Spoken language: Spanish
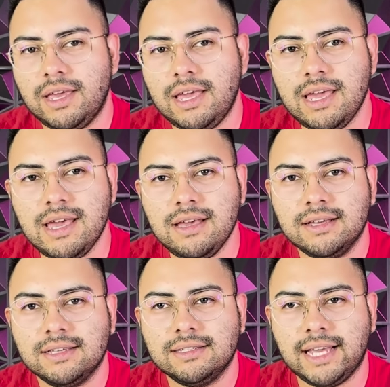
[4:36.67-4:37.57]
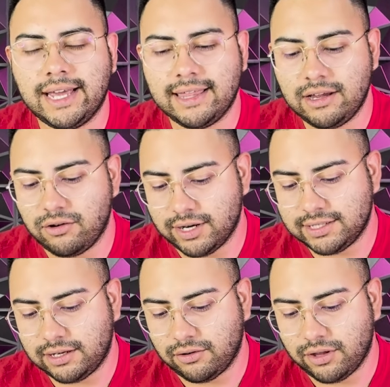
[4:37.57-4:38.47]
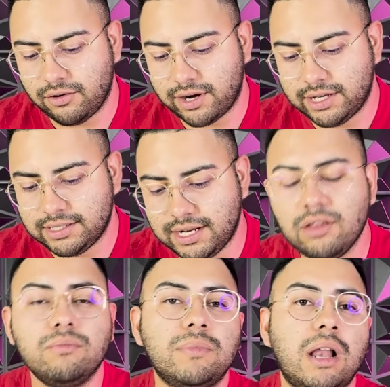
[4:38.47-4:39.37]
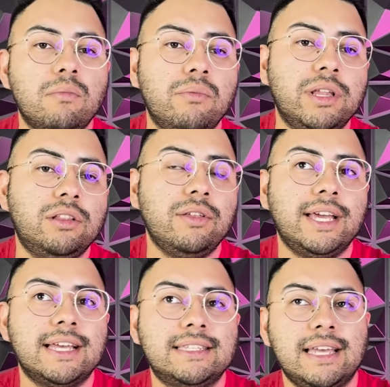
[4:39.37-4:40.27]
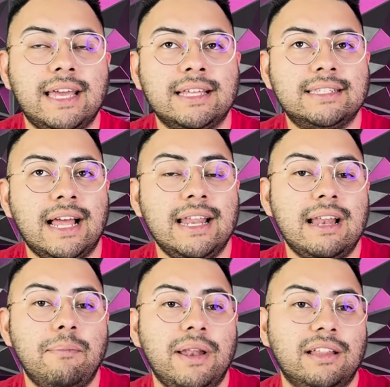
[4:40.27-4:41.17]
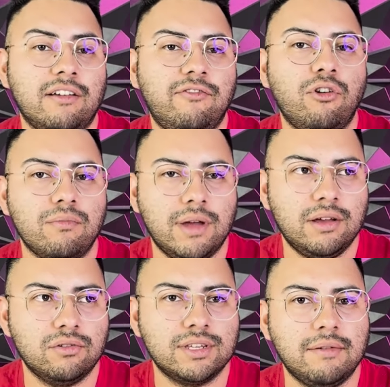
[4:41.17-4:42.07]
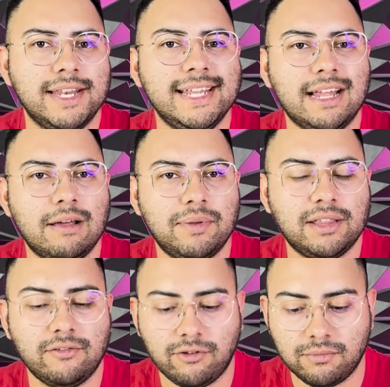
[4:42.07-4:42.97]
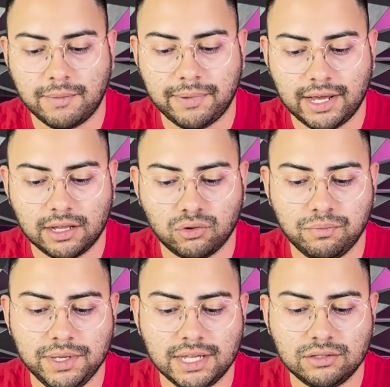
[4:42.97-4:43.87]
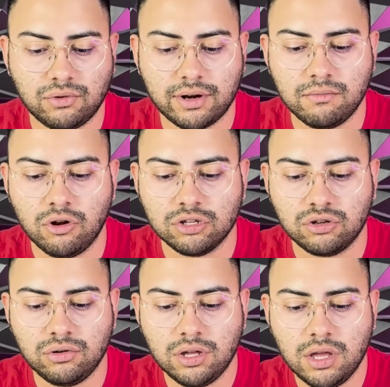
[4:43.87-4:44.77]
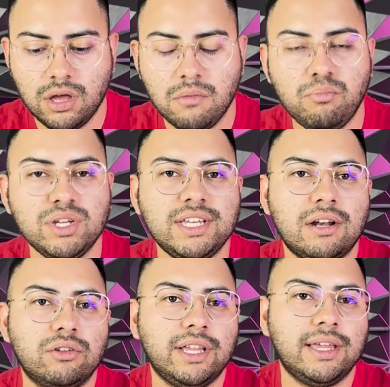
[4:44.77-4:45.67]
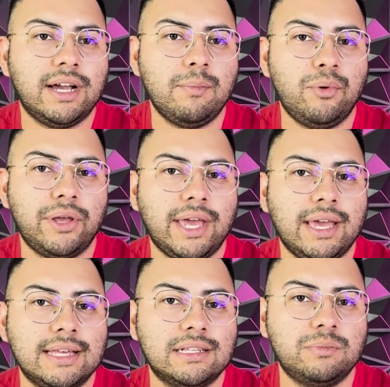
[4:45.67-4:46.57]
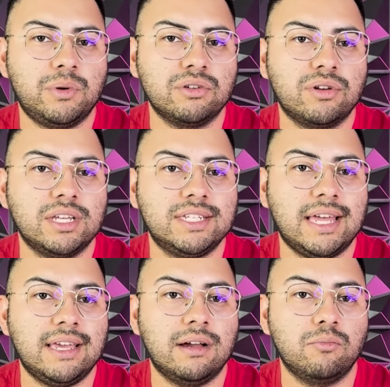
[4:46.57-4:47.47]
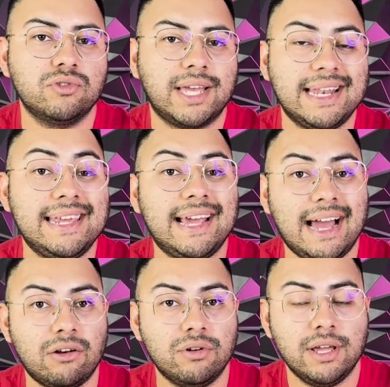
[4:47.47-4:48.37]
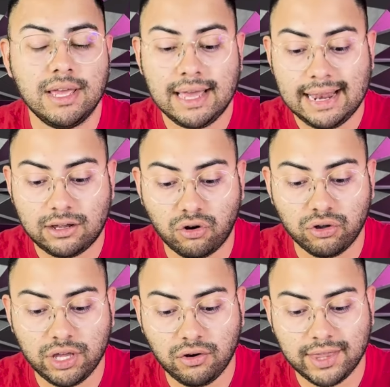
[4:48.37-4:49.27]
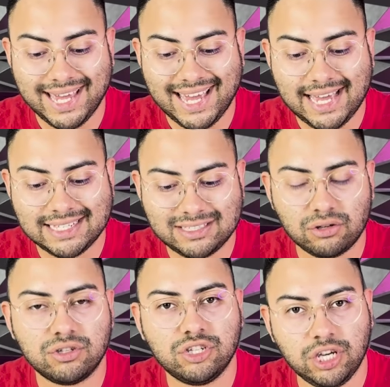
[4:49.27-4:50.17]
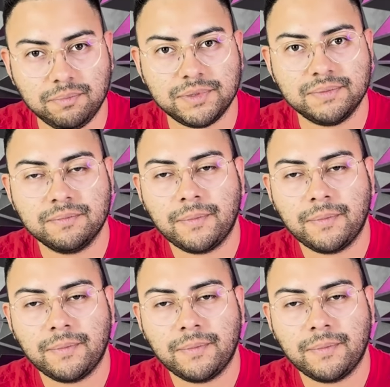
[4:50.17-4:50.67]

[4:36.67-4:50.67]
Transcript: y se queden con este código registrado. Al momento de que se sale la plataforma o se habilita la plataforma para que tú pidas tu reembolso, pues ya no te deja porque estas personas ya digamos que ligaron el código de estos chips